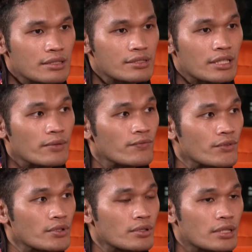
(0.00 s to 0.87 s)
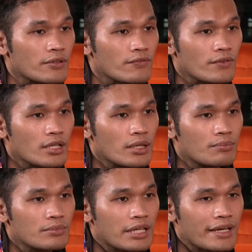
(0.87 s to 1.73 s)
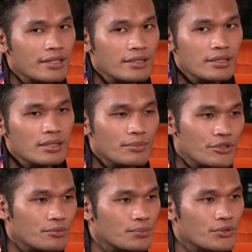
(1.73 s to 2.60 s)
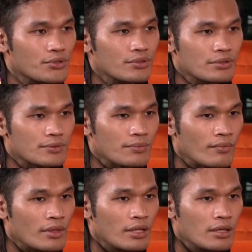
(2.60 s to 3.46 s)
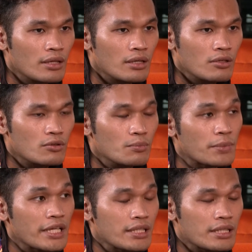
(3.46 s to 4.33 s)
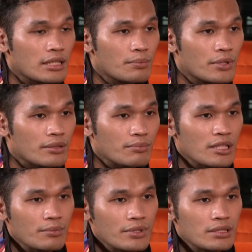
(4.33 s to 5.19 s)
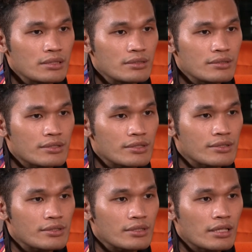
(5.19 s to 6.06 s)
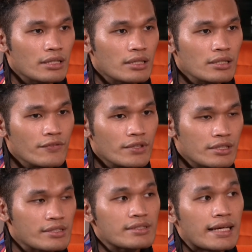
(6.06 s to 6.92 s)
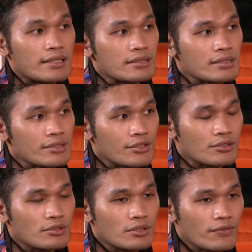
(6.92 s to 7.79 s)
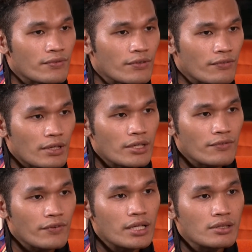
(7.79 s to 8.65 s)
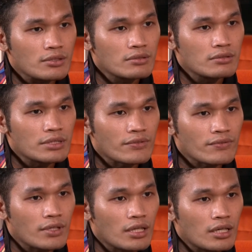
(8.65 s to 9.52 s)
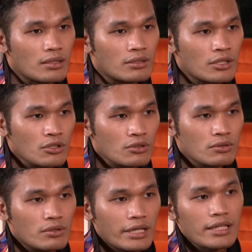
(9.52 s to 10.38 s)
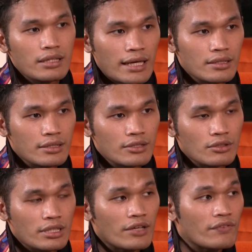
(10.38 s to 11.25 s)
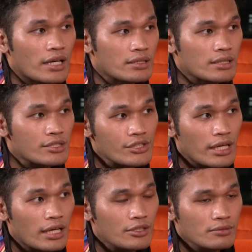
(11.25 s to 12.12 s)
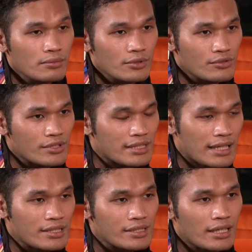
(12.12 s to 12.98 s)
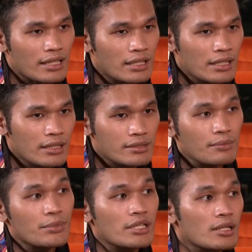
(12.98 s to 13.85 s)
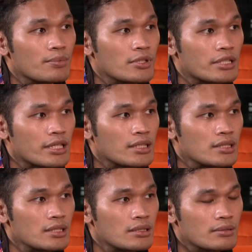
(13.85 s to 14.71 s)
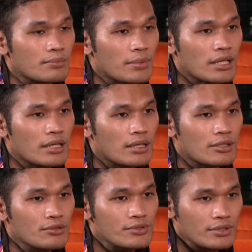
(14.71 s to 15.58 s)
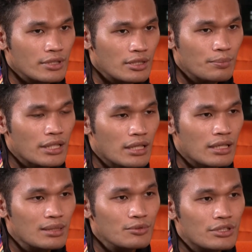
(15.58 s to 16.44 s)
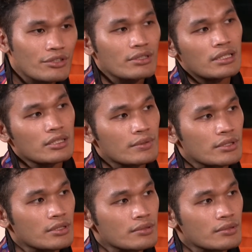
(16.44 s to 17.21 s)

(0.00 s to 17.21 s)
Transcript: it's helpful if um, kahit hindi naman yung buong kung play nila but maybe just even the stance, you know, right. if, if, if I'll know if uh, kung right-handed or left-handed siya, yung, mm. yung stance niya, it's a big help already. Okay. Para yung start pa lang, alam ko na yung gagawin ko.